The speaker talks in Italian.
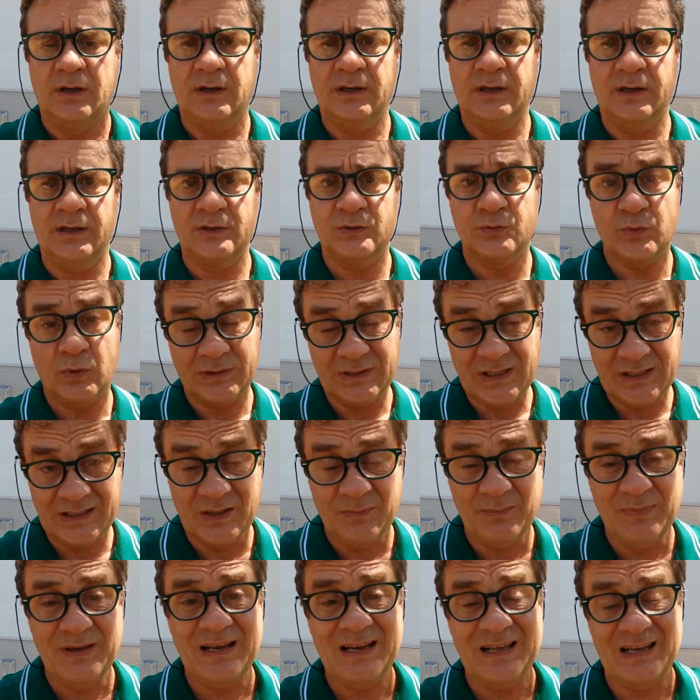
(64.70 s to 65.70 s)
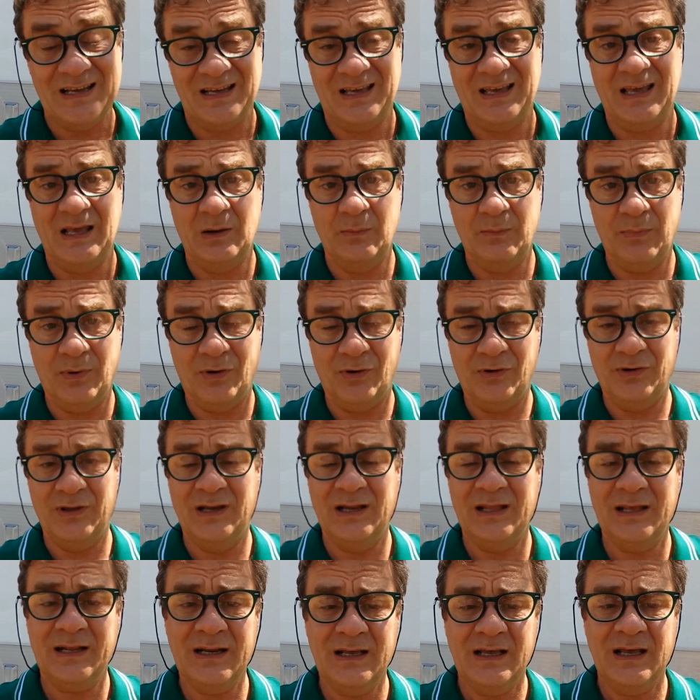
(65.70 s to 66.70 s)
eh, svuotate bene anche il
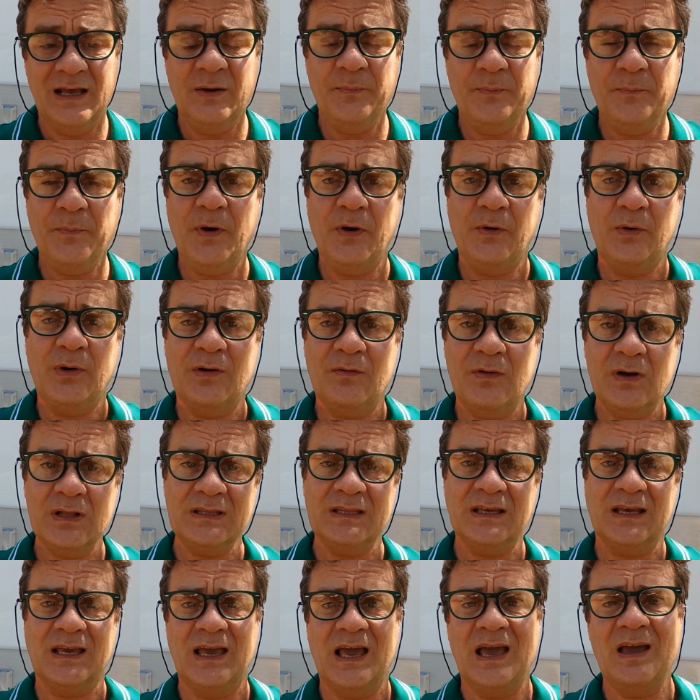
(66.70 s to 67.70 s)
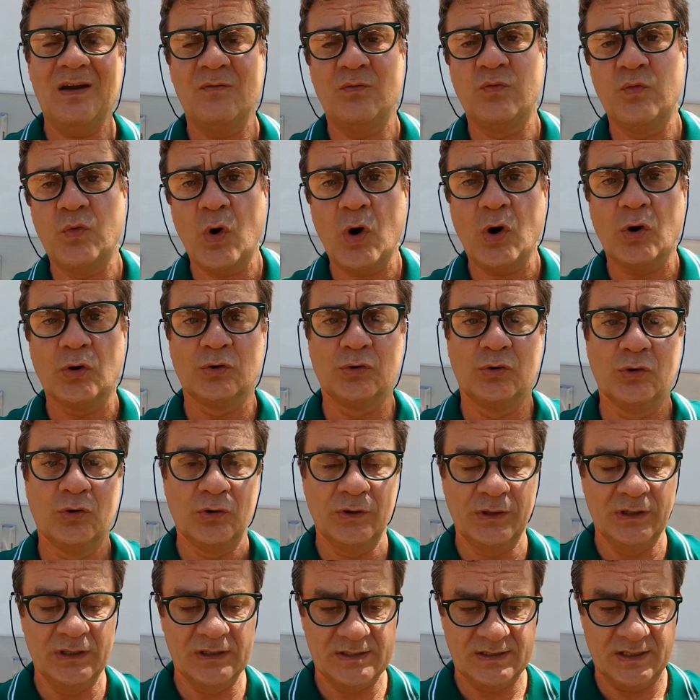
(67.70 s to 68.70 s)
boiler e poi una volta che è vuoto
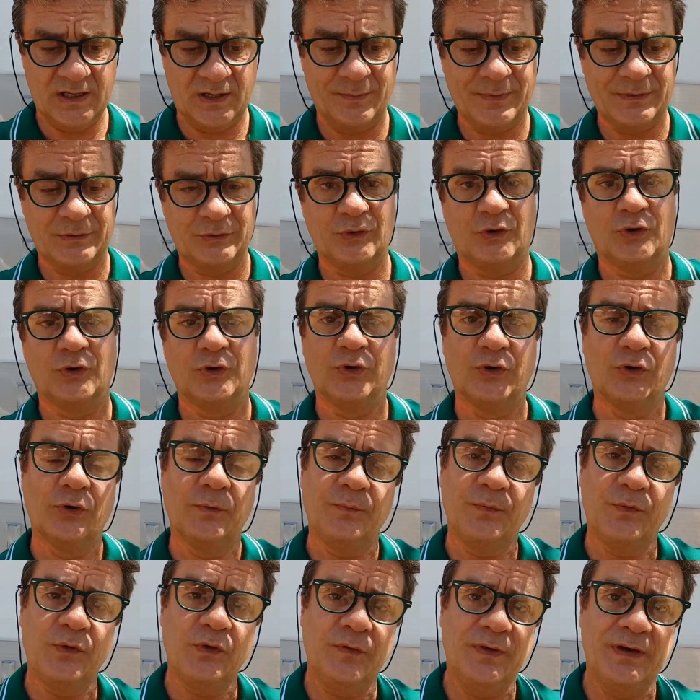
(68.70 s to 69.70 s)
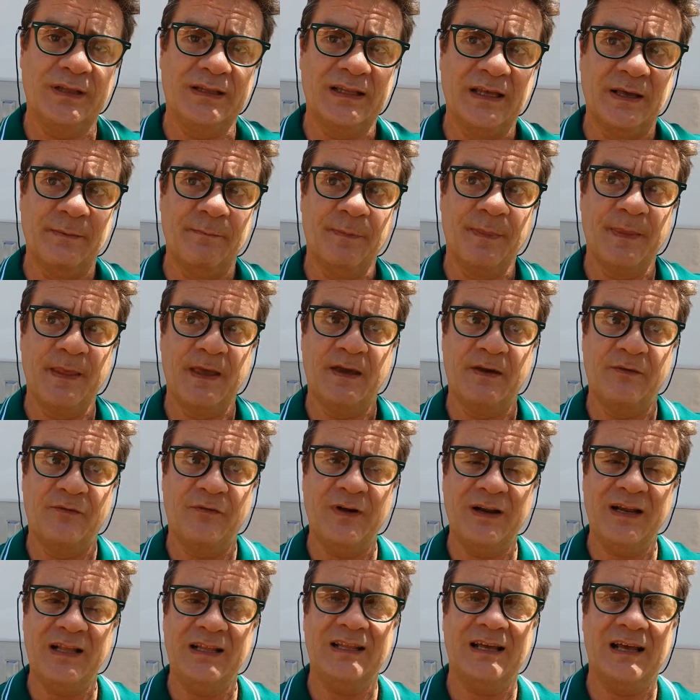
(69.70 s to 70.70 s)
il serbatoio dovete eh,
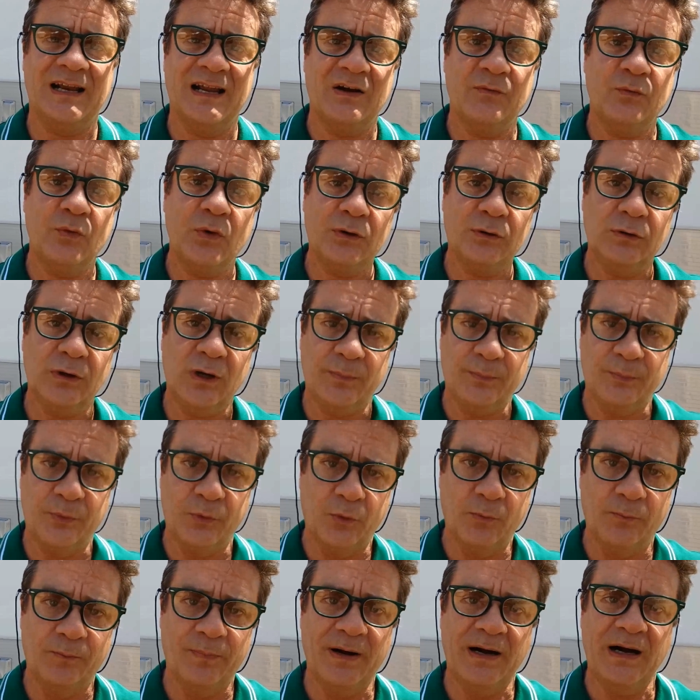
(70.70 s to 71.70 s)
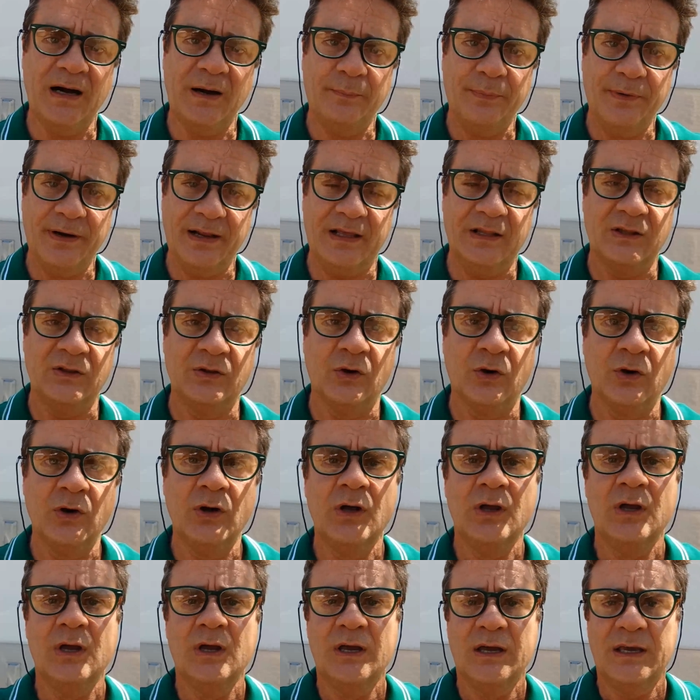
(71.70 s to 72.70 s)
fare andare a vuoto la pompa aprendo
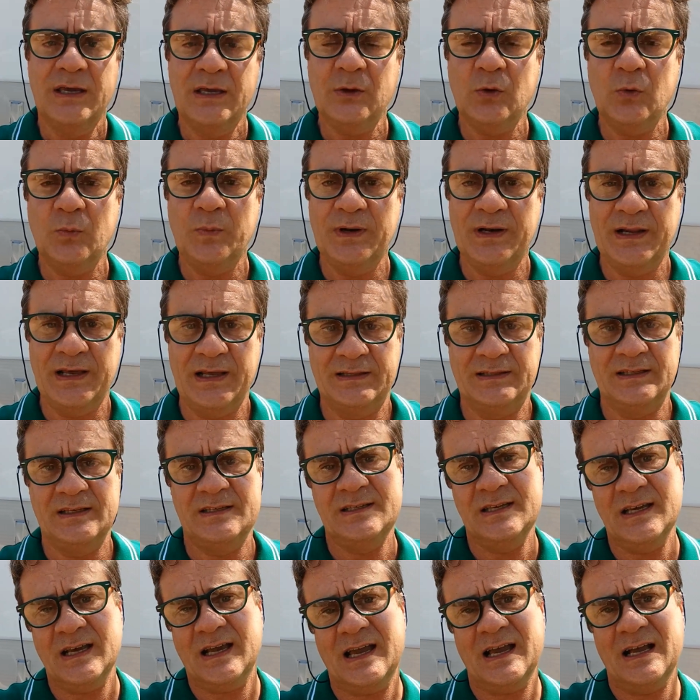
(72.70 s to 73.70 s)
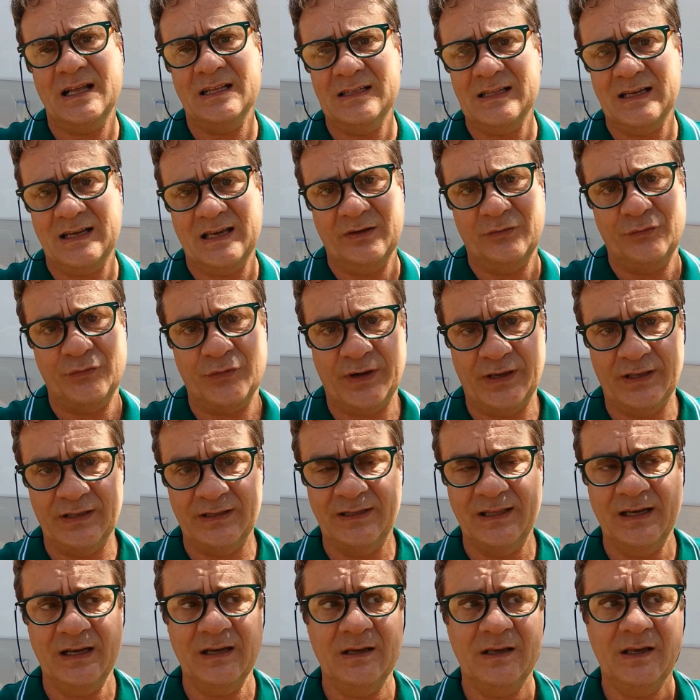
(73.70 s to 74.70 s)
i rubinetti sia calda che
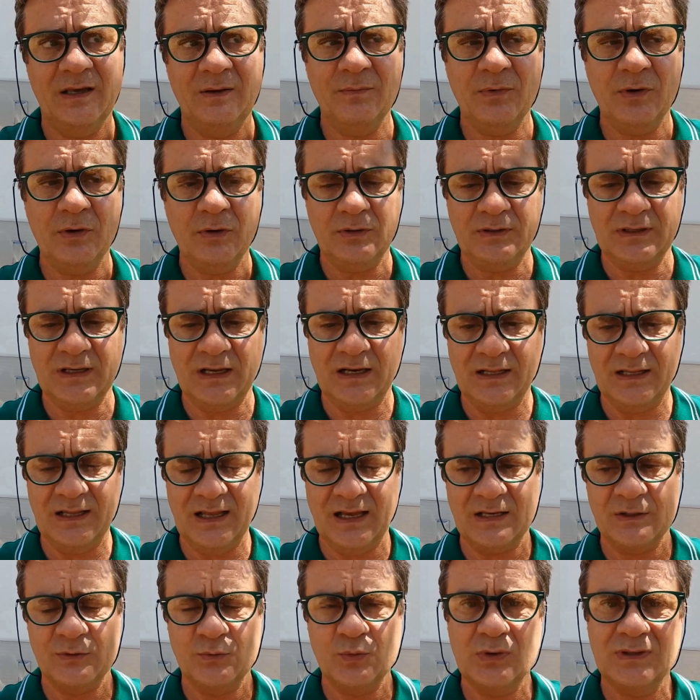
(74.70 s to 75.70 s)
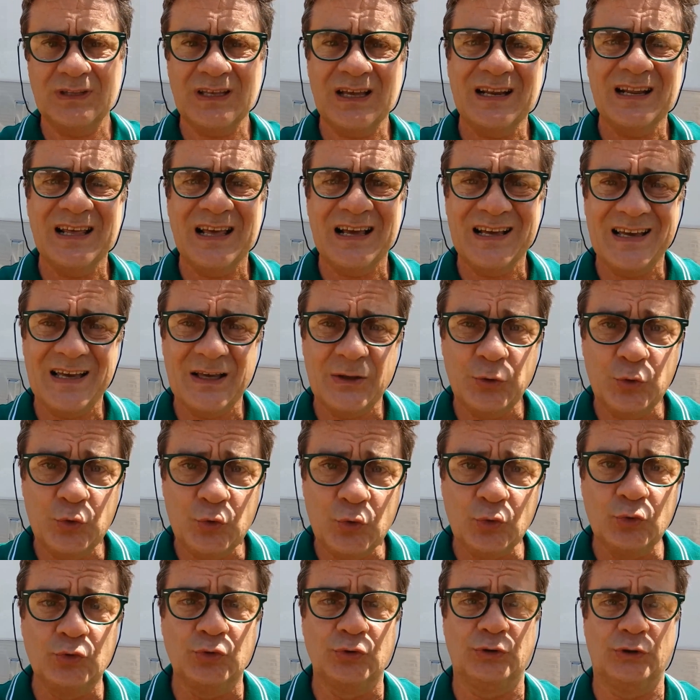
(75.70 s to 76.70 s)
fredda in modo tale da svuotare anche
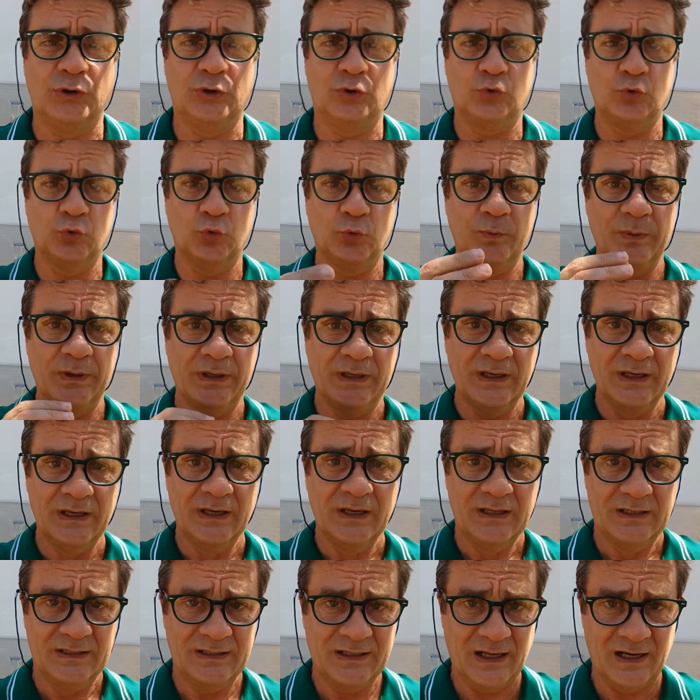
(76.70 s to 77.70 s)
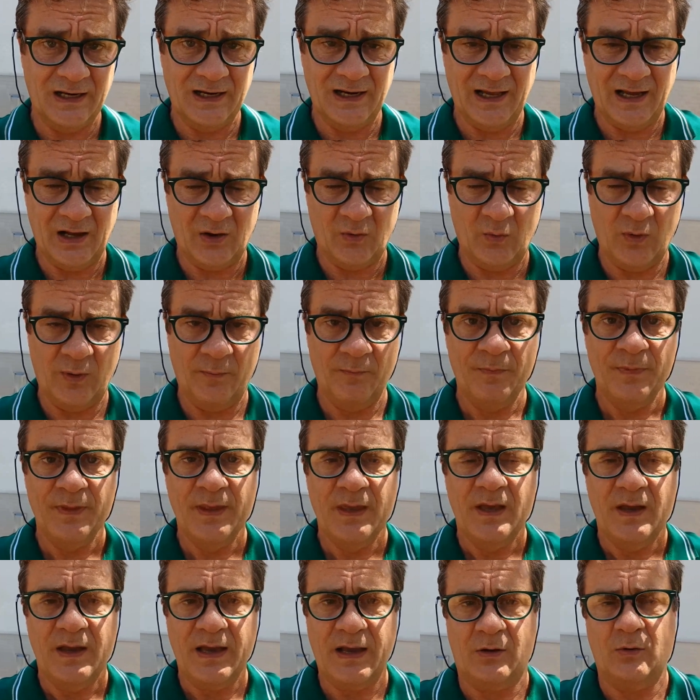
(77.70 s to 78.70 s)
tutti i tubi dall'acqua.
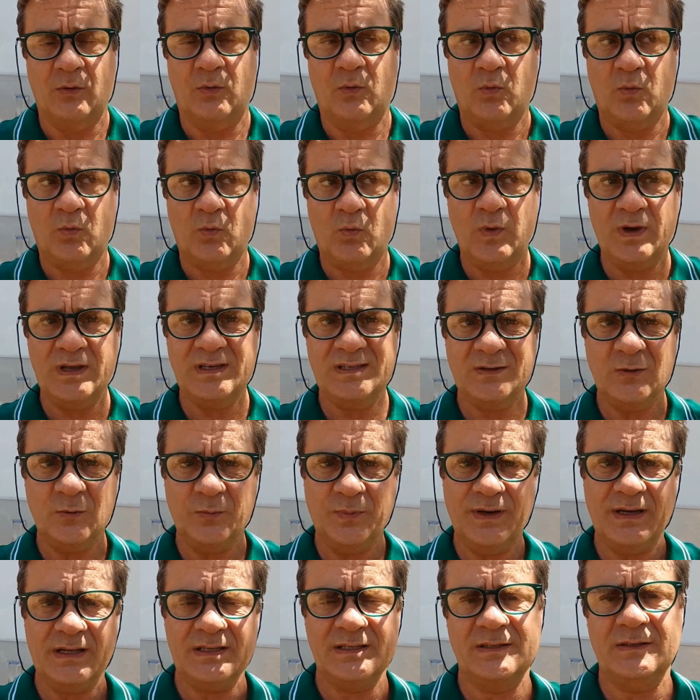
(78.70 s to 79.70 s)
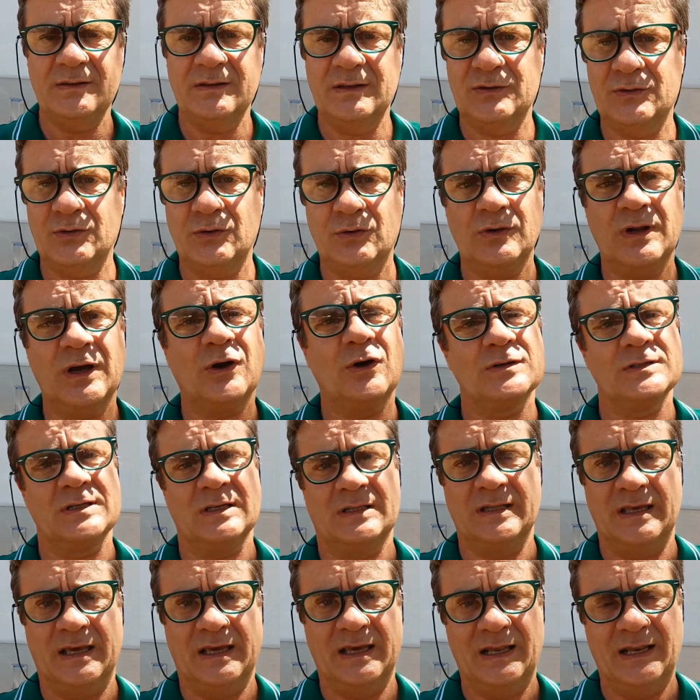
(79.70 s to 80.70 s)
Ecco, questa operazione è solo una cosa
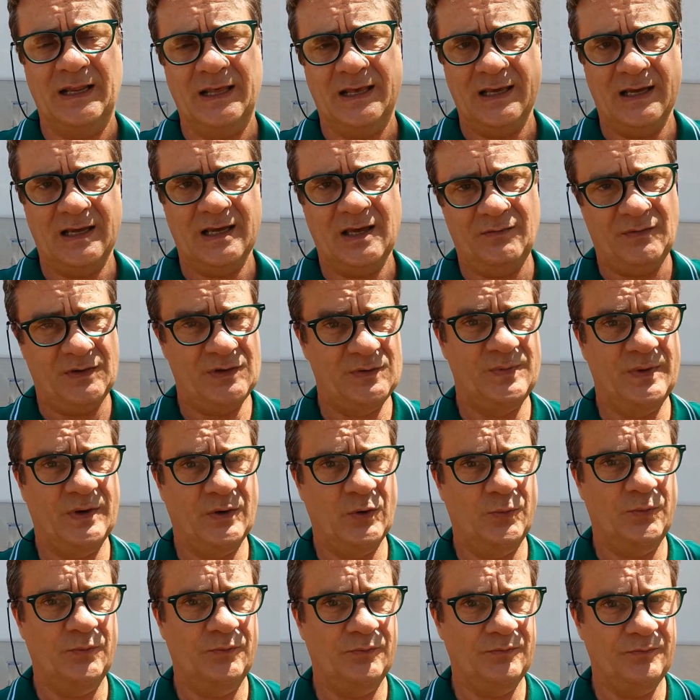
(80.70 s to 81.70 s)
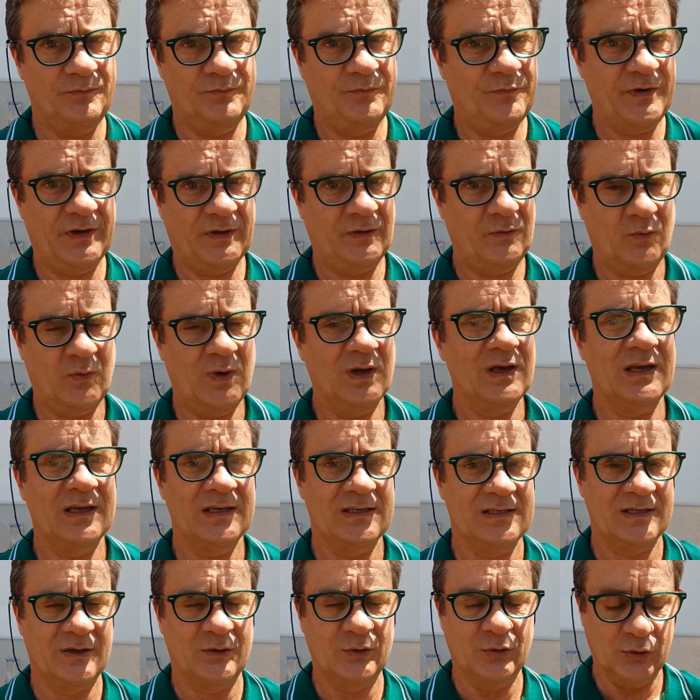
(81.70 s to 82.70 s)
tecnica che vi spiego fra qualche
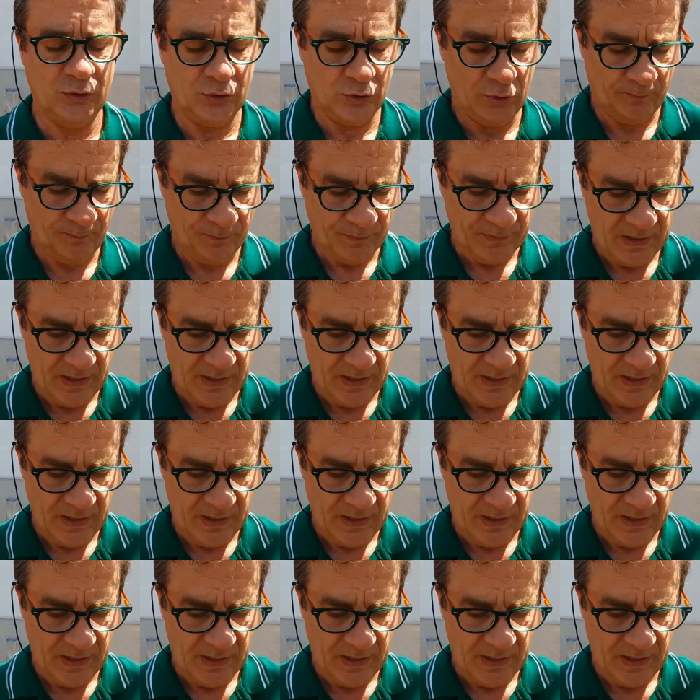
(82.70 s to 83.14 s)
secondo.